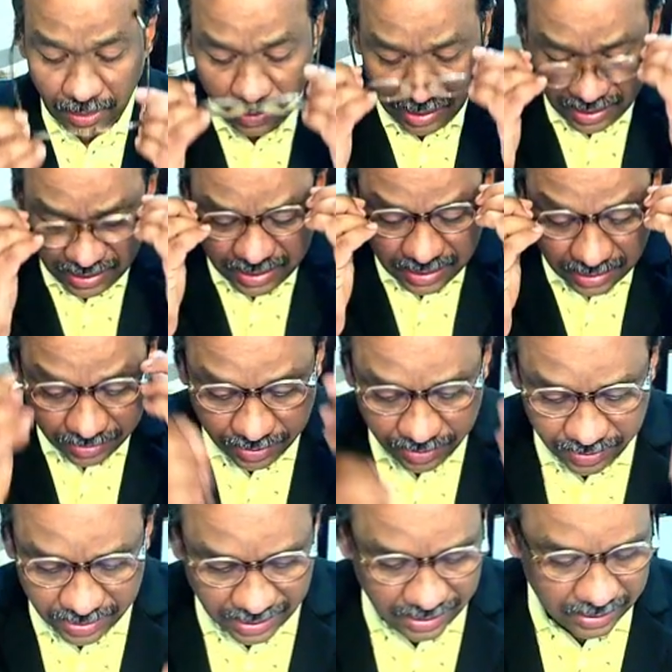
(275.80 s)
ஆதி ஆகமம்
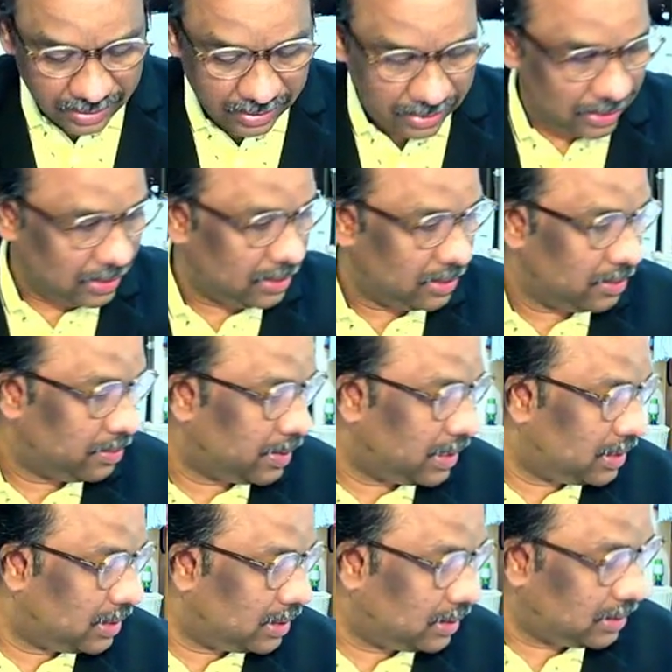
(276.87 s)
இரண்டு
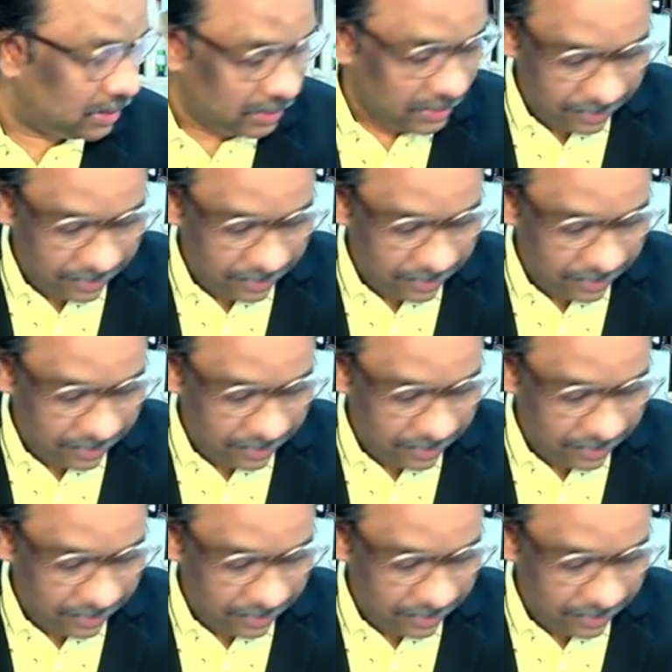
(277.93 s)
பதினெட்டு